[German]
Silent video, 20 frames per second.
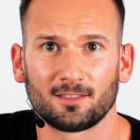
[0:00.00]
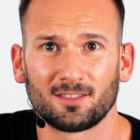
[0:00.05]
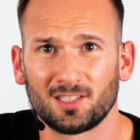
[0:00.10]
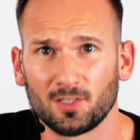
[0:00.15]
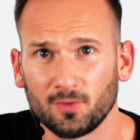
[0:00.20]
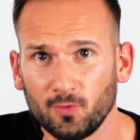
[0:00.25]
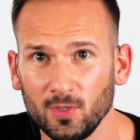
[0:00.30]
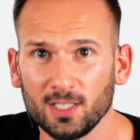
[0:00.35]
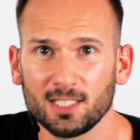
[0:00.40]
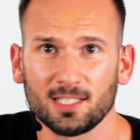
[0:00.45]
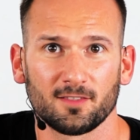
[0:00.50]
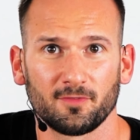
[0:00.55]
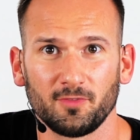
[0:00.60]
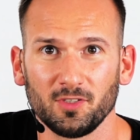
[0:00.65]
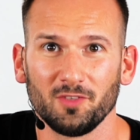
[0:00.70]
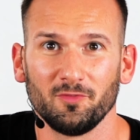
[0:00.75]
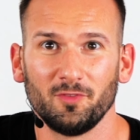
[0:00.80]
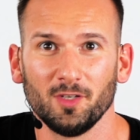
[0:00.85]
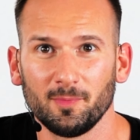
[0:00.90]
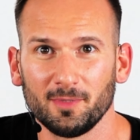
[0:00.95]
Twists für
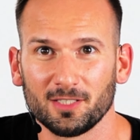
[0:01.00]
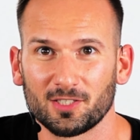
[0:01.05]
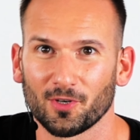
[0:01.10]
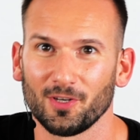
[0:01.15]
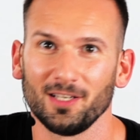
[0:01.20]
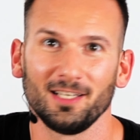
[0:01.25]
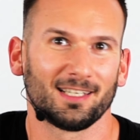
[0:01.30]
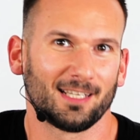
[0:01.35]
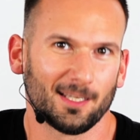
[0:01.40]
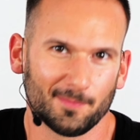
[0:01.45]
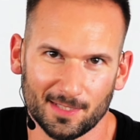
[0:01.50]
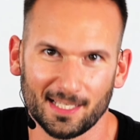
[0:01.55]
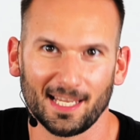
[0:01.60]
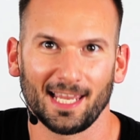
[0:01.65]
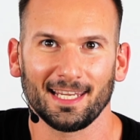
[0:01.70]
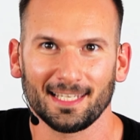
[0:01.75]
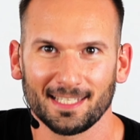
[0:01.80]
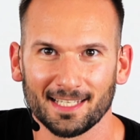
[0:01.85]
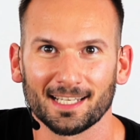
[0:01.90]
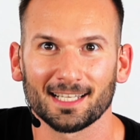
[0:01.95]
die Wirbelsäule gibt es
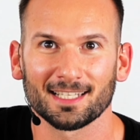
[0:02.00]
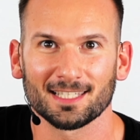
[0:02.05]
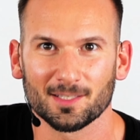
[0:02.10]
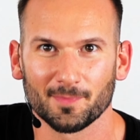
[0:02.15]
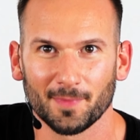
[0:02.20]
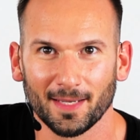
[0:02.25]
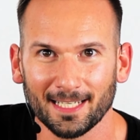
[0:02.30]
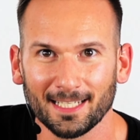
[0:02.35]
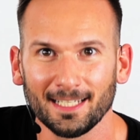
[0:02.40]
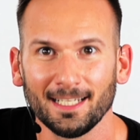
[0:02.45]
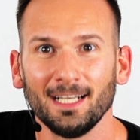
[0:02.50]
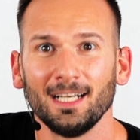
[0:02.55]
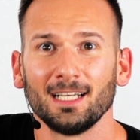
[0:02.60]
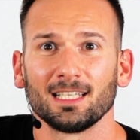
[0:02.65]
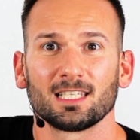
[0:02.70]
echt eine ganze Menge.